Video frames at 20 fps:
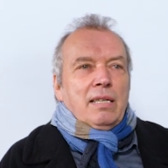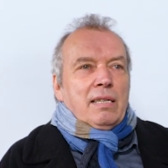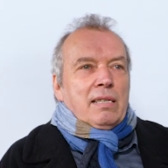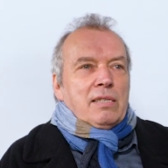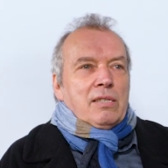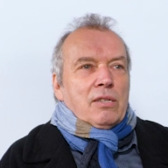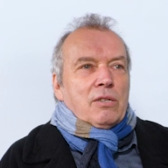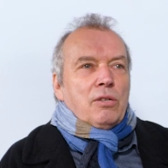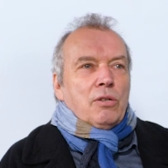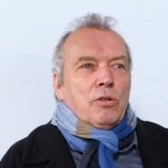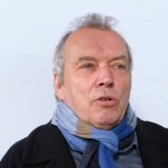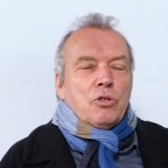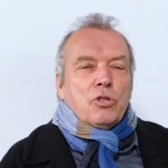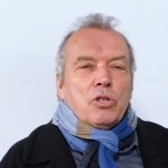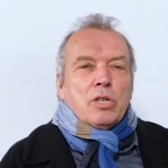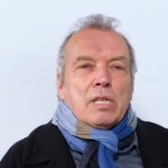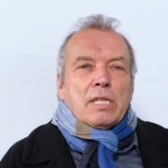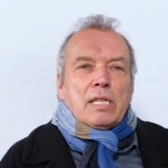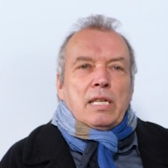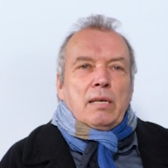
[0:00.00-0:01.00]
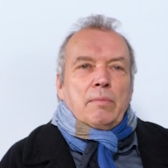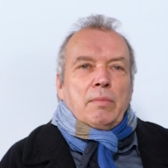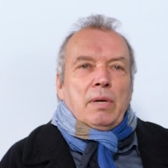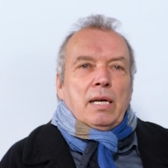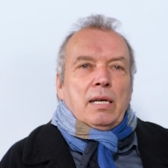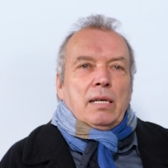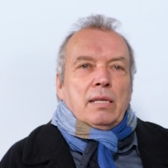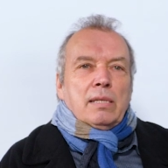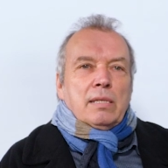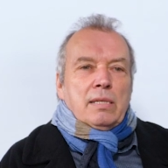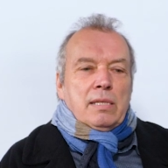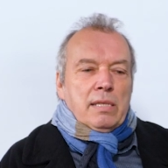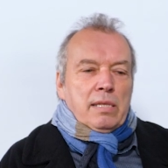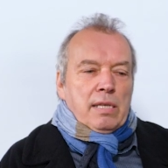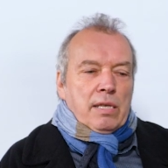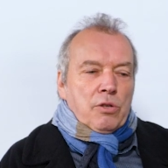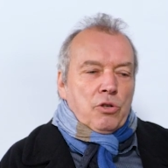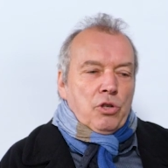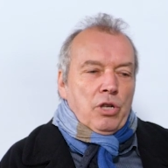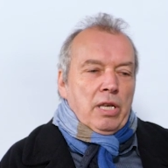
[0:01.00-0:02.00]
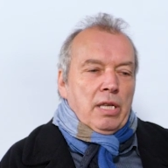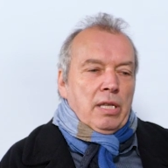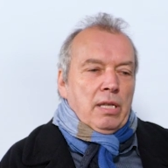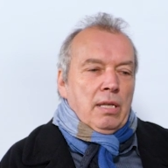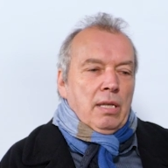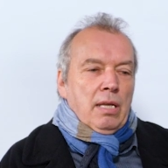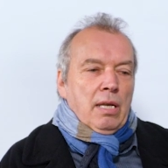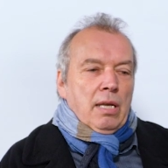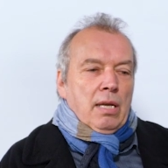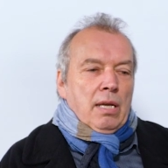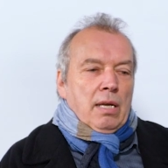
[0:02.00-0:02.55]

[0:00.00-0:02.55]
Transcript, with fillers: Ist doch gelutscht das Thema. Es ist entschieden,